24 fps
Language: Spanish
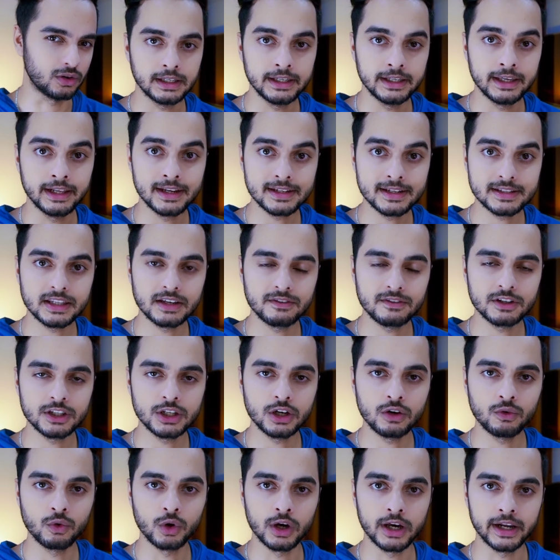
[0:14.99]
Y en este
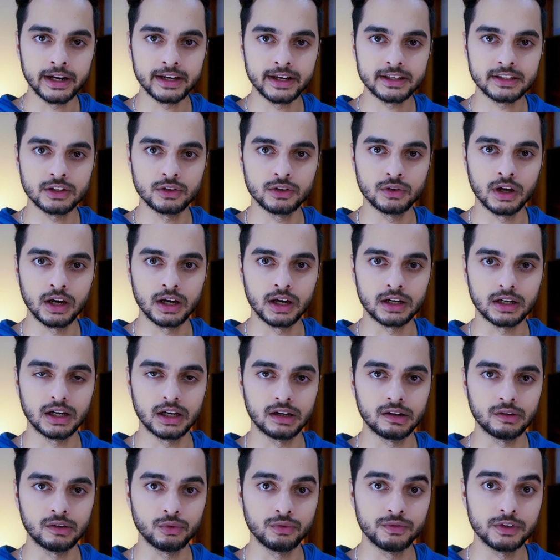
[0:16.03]
video voy a reaccionar
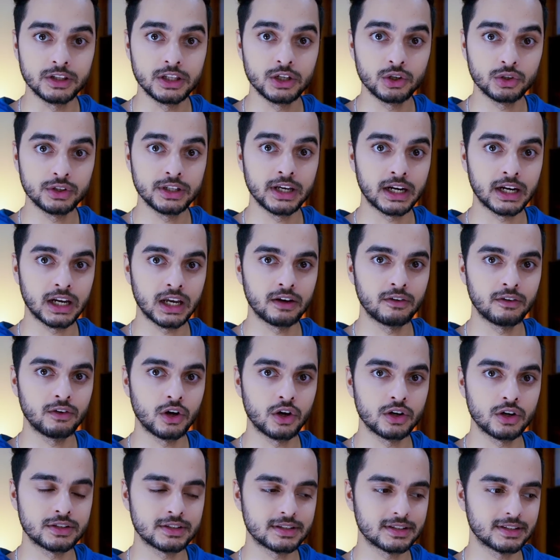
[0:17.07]
a un video de Araya
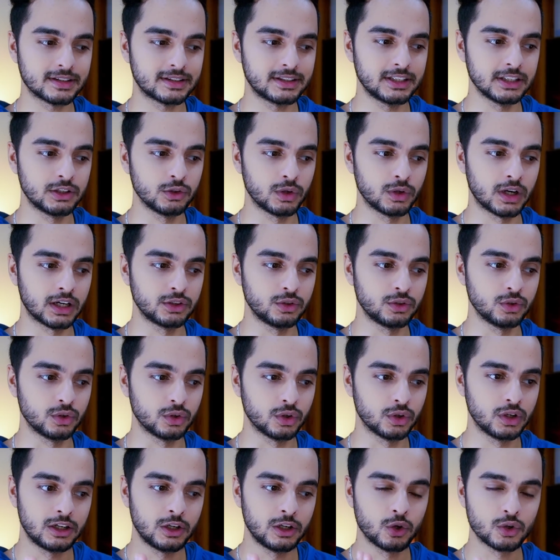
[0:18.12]
titulado
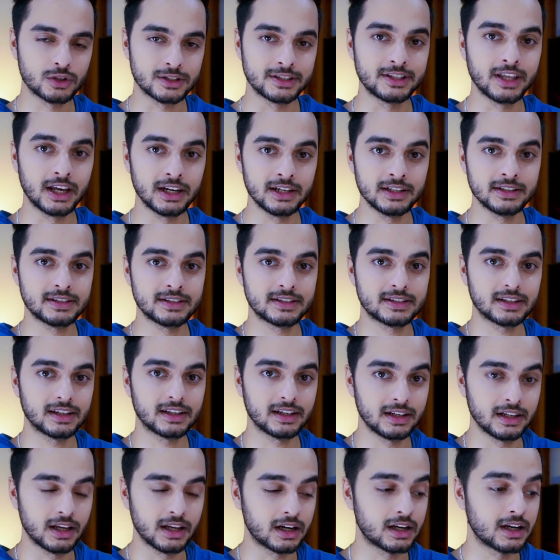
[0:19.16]
Los Dalits,
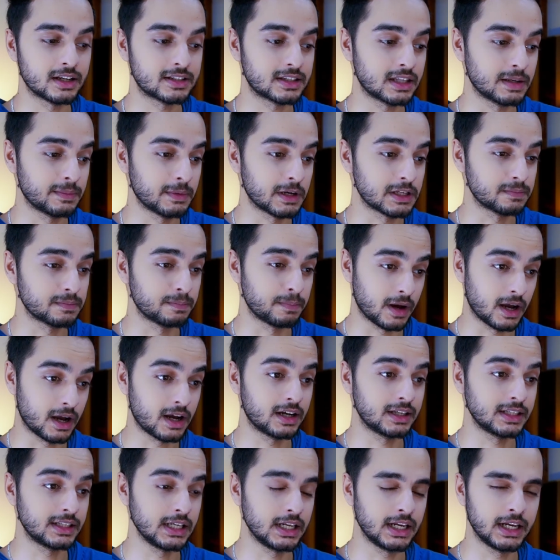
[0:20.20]
la casta más
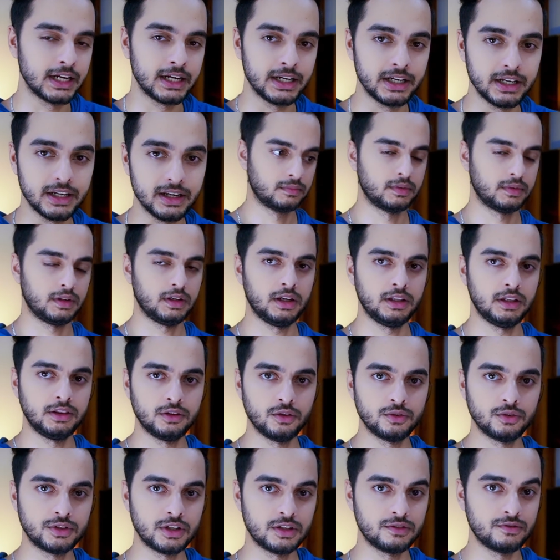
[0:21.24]
baja de la India.
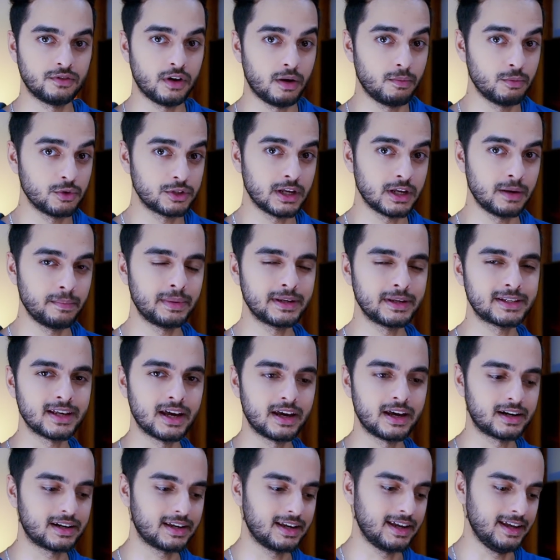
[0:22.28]
Entonces vamos a
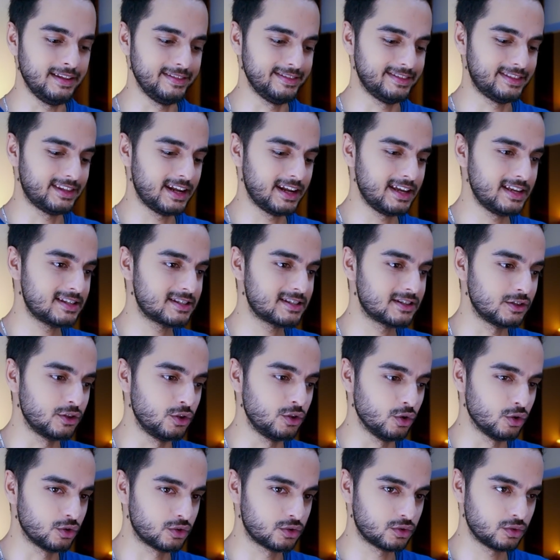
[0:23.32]
empezar en 3,
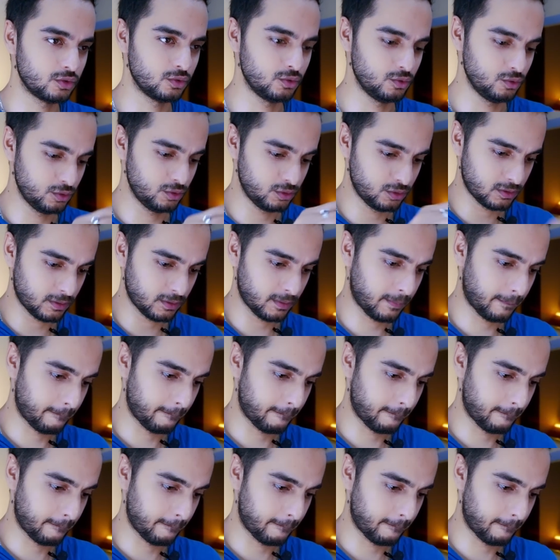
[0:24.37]
2, 1.